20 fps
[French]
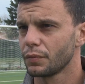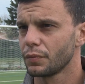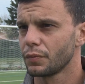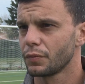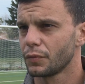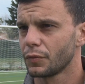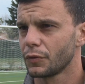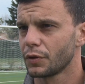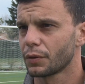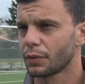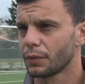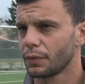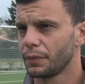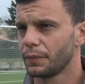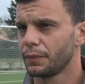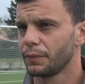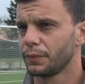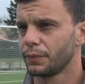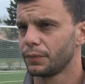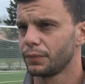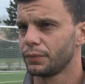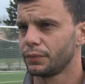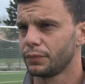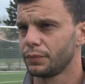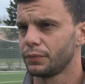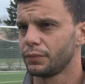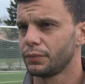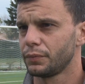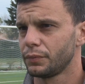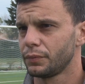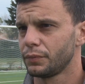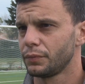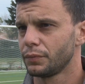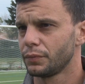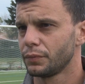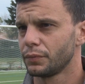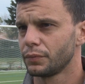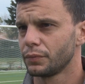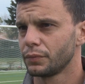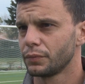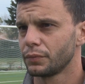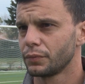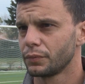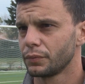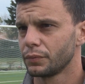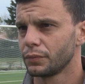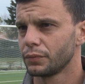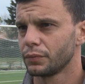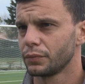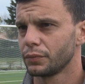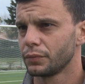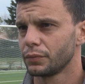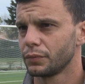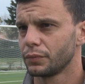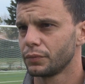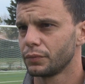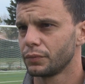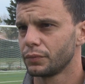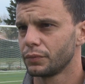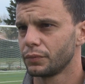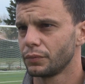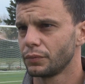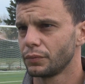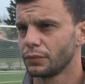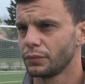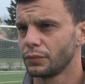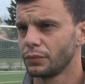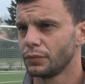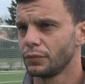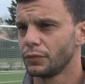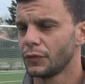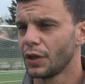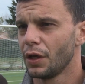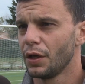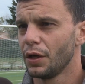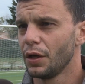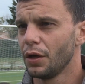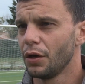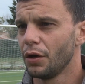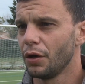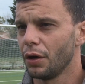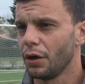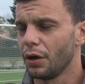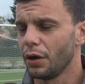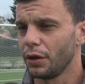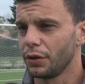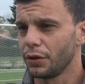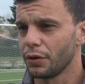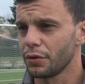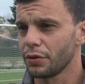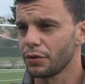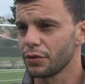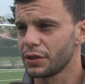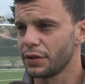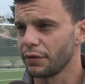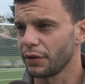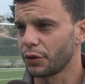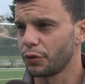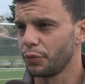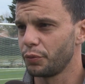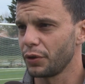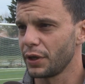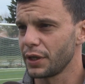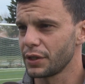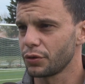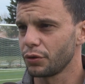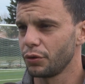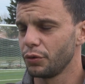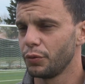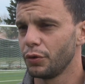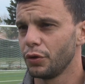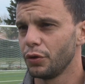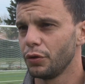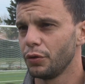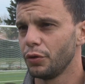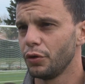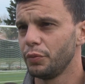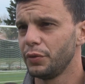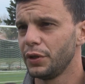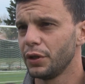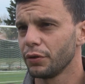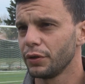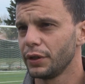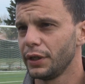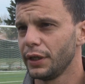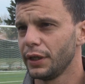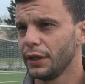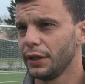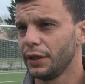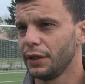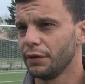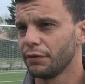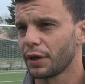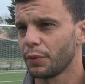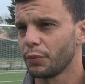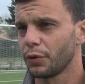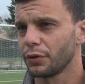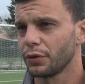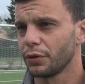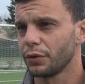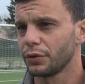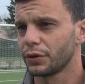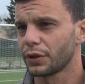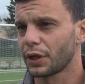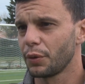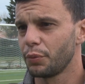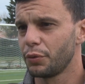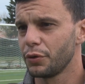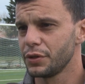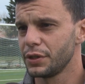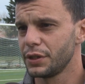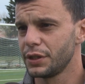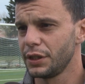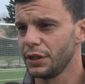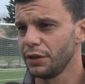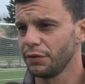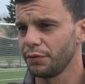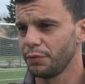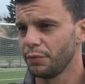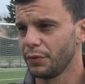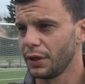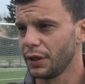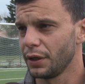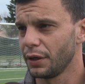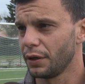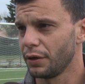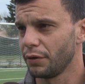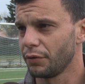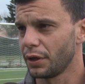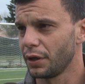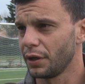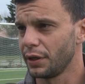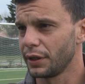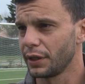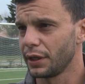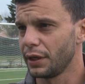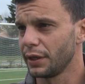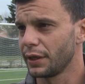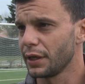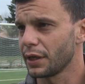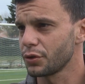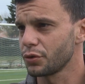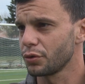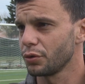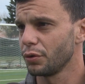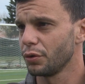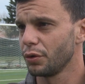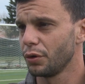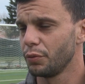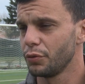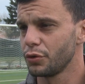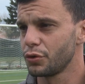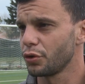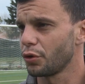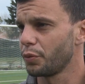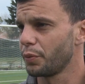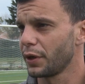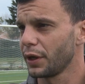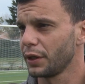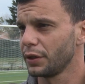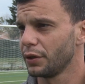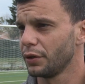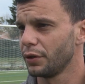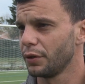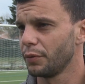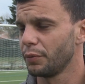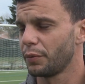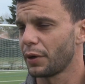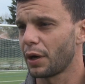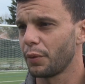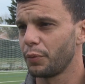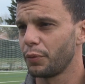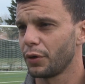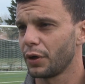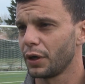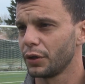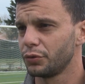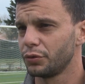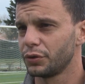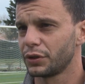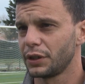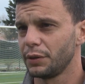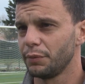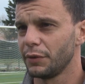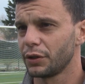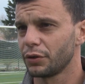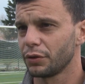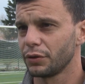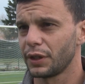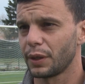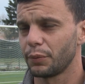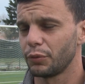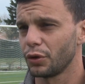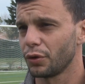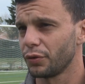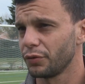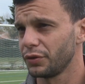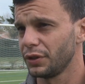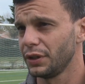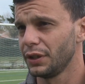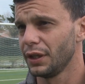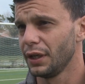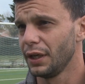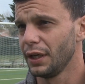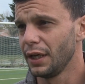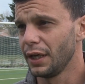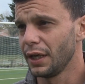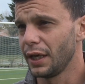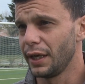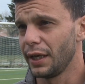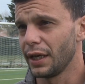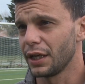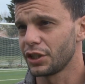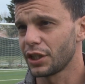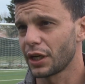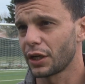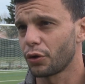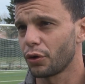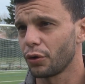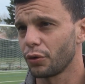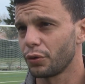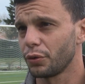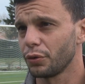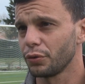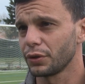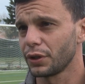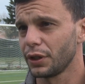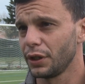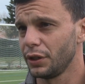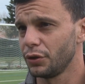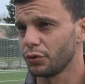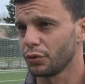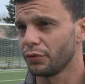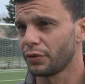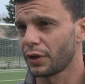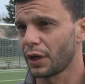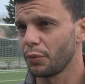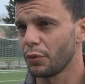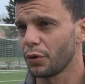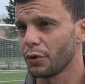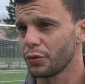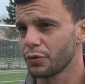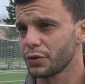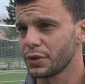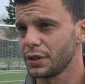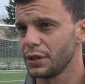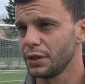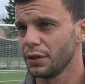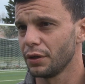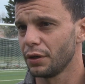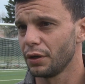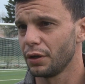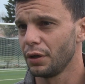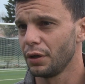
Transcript: victoires, 2 nuls, 1 défaite, tu pouvais pas vraiment espérer mieux. Euh, non, non c'est vrai que pour l'instant, le, bilan, il est, vraiment très positif. Mais euh, voilà, les, garçons euh, me surprennent par rapport à tout ce qu'ils mettent en termes d'envie et à chaque rencontre. Et ils ont vraiment aussi